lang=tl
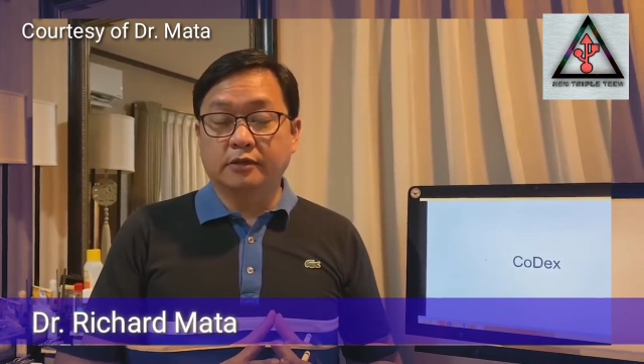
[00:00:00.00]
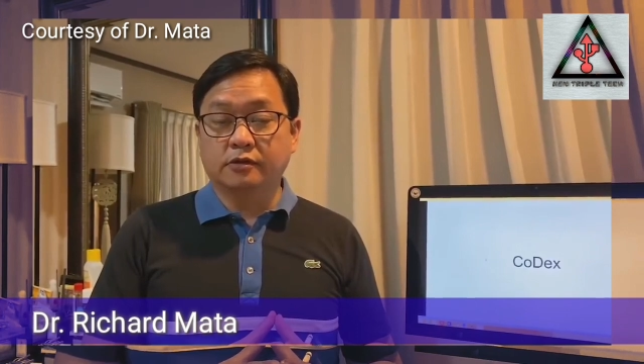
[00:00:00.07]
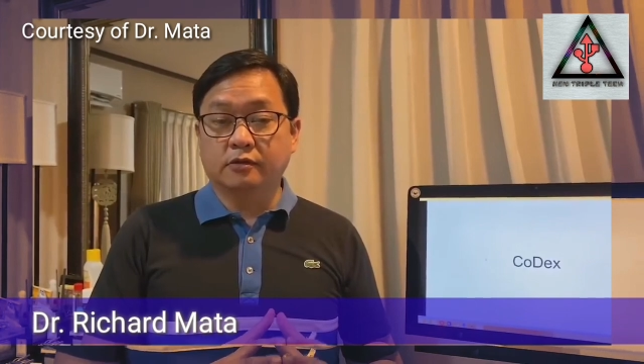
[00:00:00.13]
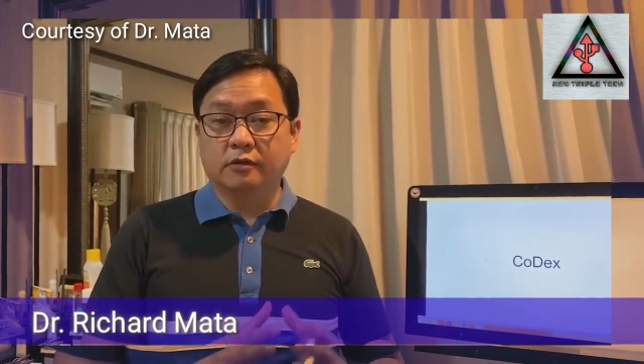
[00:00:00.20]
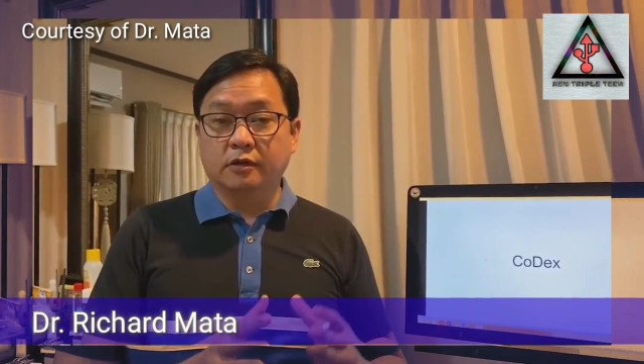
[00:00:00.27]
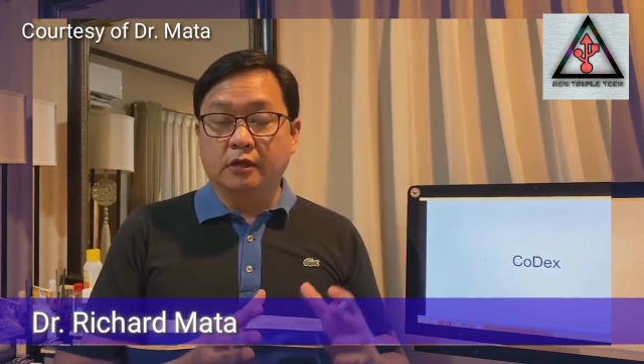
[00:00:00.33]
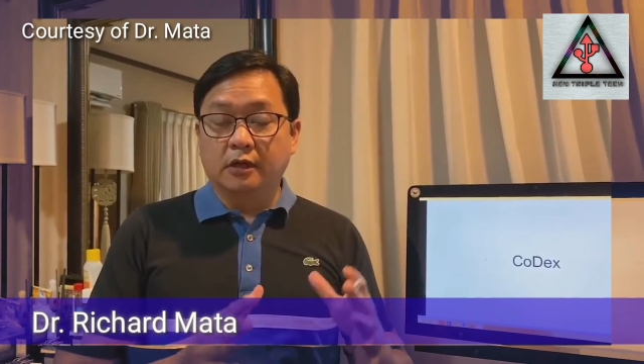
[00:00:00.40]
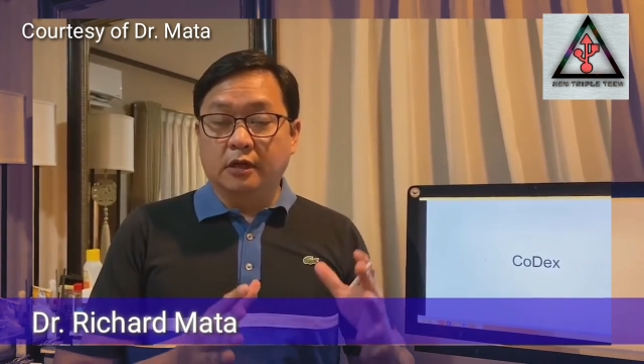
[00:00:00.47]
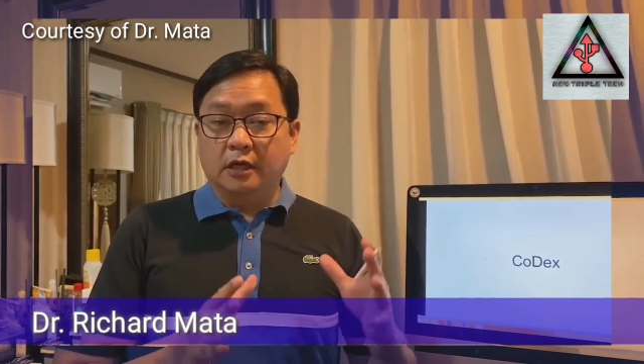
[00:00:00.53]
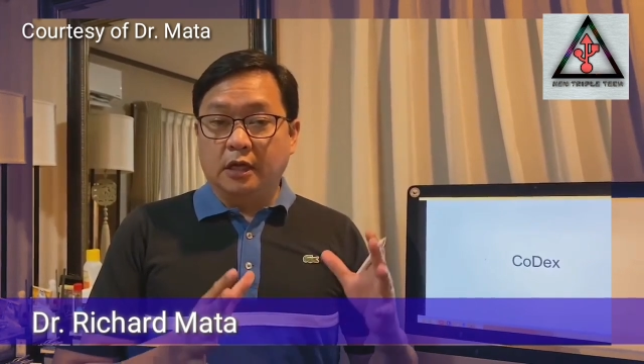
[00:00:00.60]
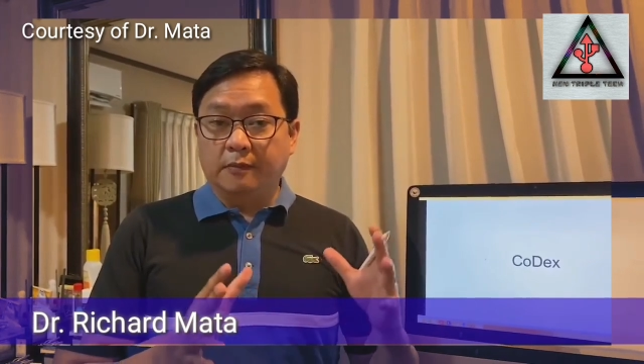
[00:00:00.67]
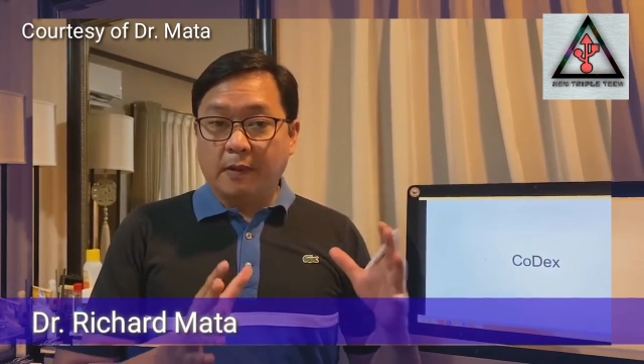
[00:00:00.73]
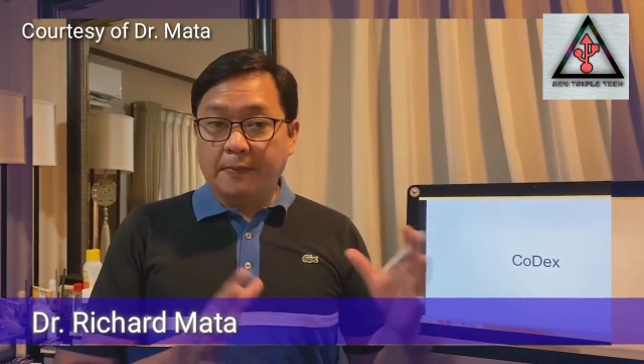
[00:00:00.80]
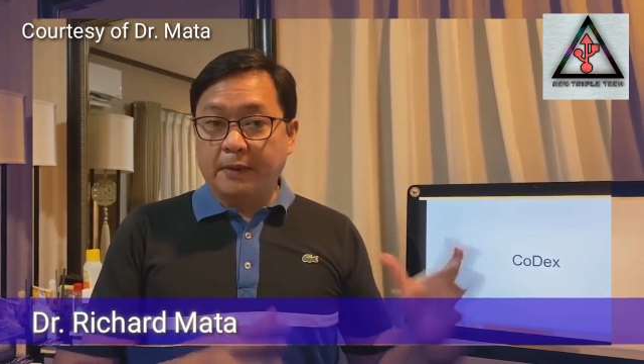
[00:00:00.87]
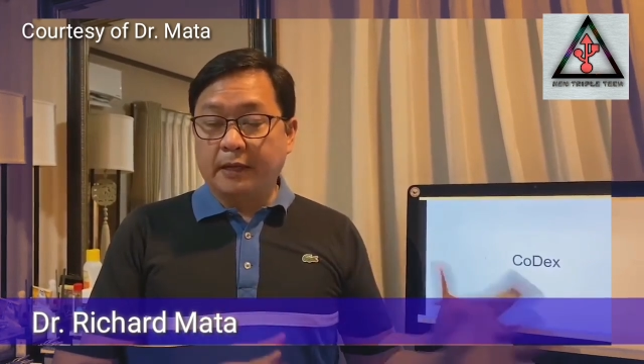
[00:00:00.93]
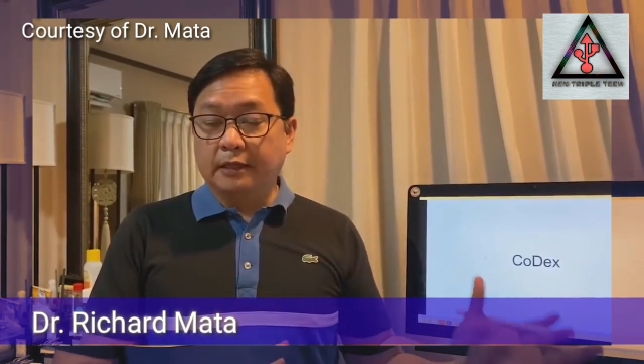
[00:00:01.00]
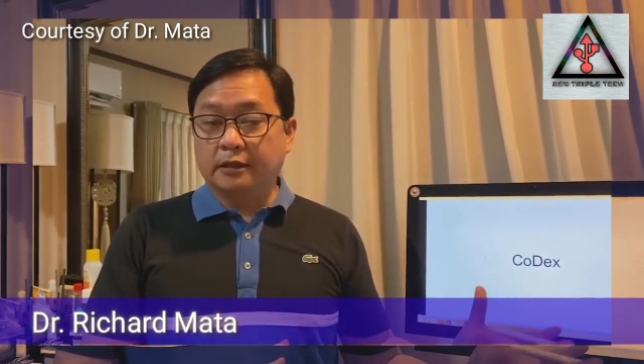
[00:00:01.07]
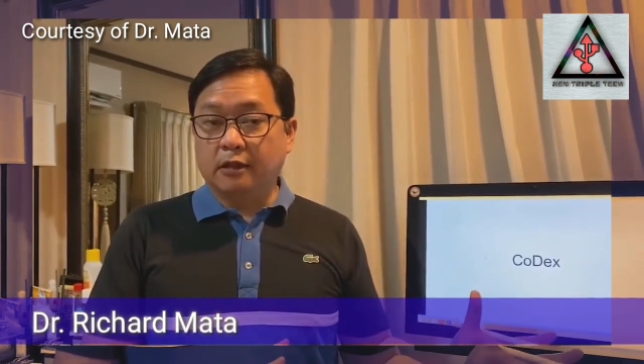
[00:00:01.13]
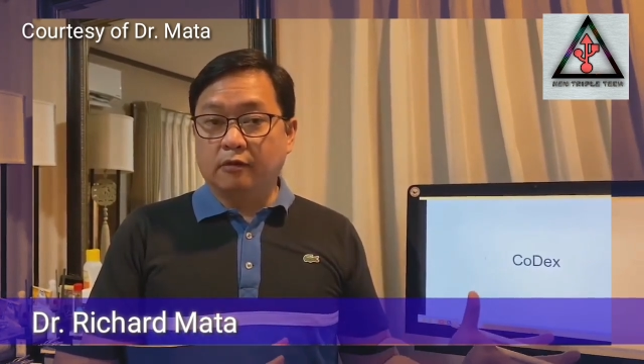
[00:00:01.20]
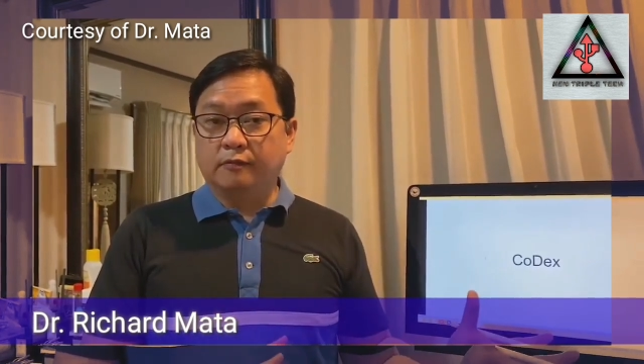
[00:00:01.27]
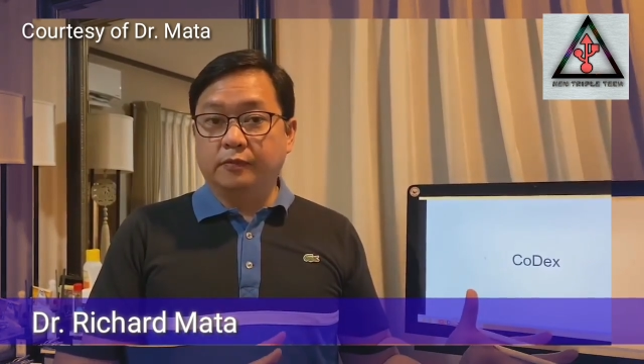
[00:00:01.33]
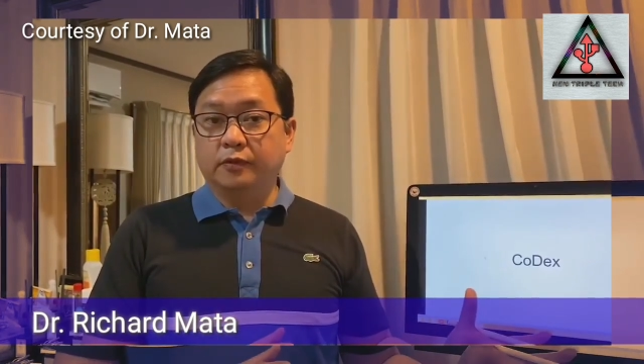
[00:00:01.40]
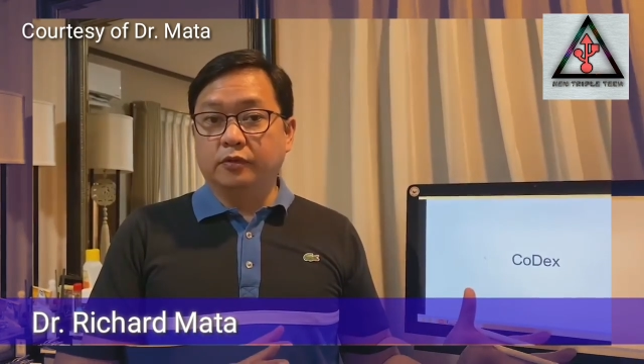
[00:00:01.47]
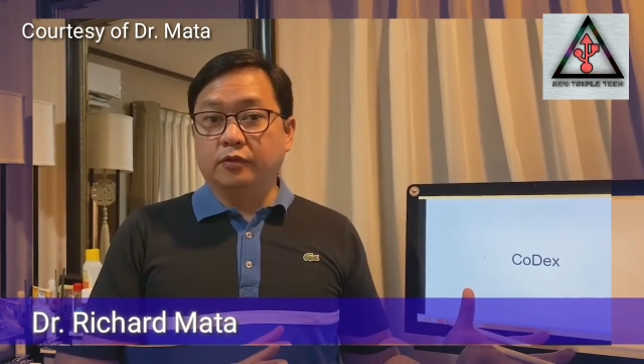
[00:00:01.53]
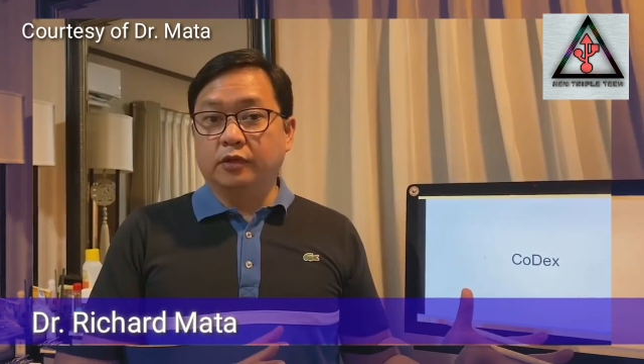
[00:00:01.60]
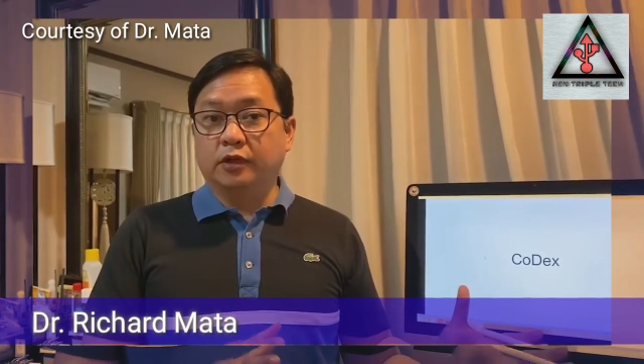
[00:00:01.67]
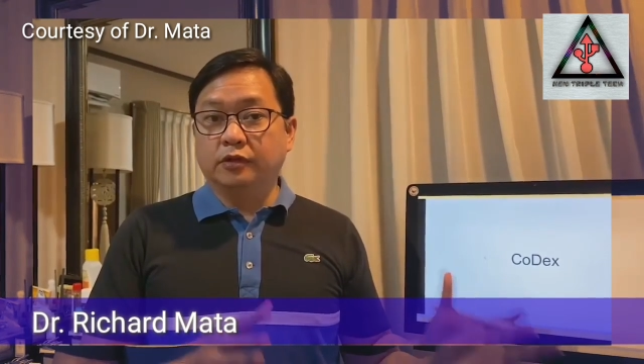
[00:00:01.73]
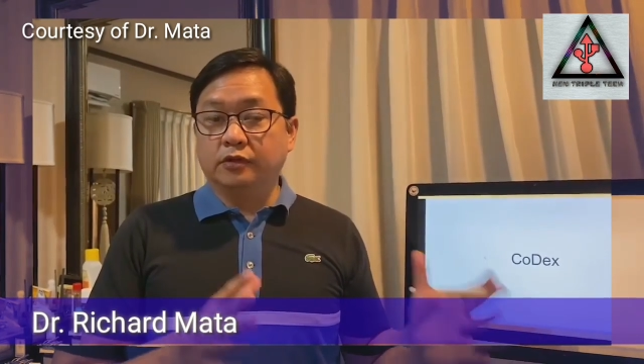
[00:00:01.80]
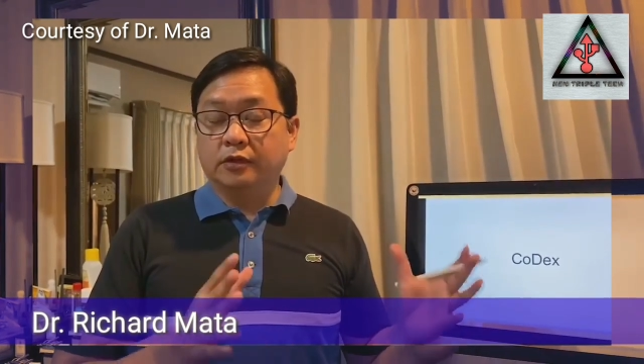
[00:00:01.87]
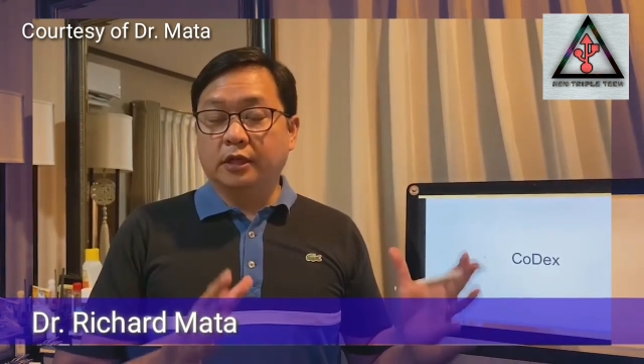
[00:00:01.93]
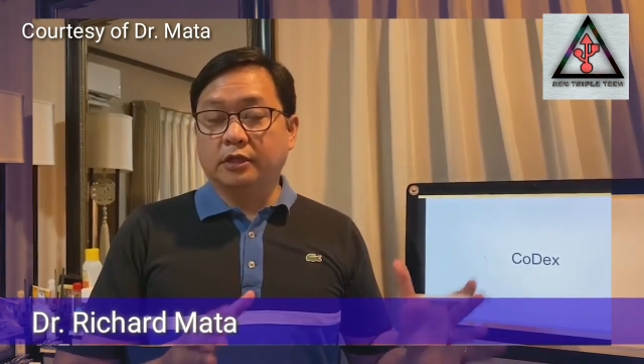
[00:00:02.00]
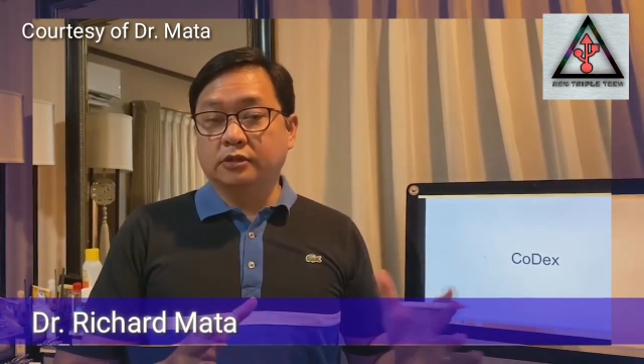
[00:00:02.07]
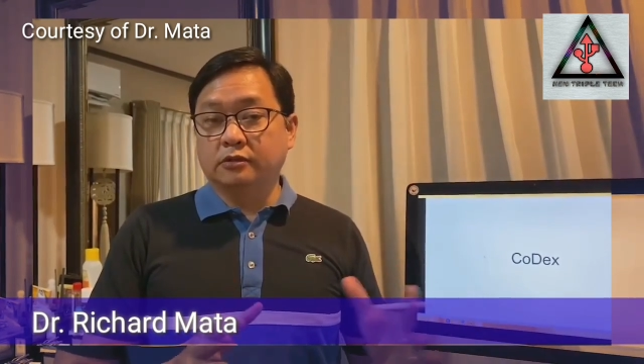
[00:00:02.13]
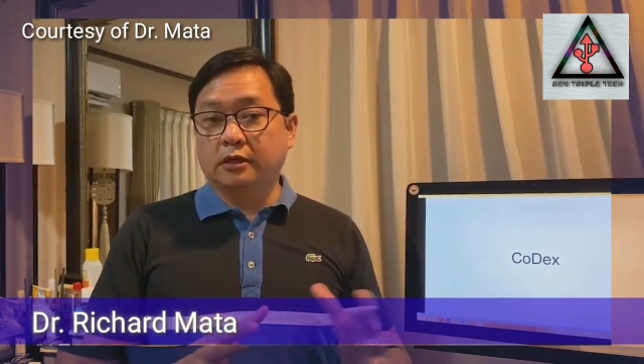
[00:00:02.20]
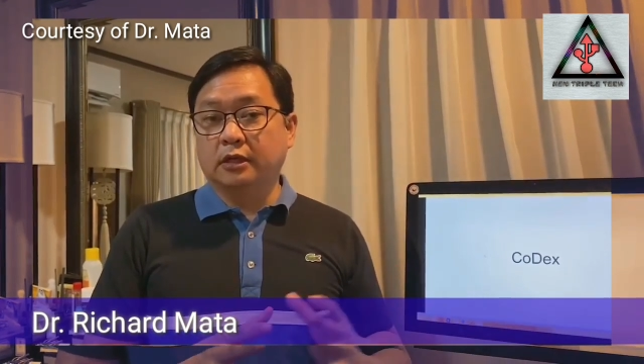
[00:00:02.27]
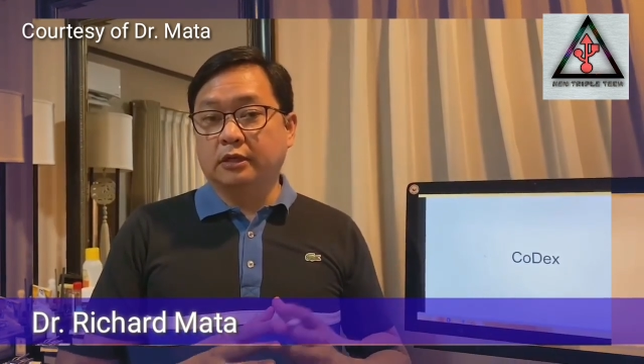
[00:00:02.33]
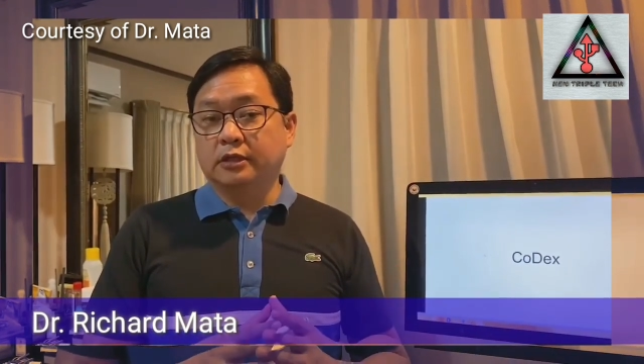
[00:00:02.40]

So, ipapakita ko po itong international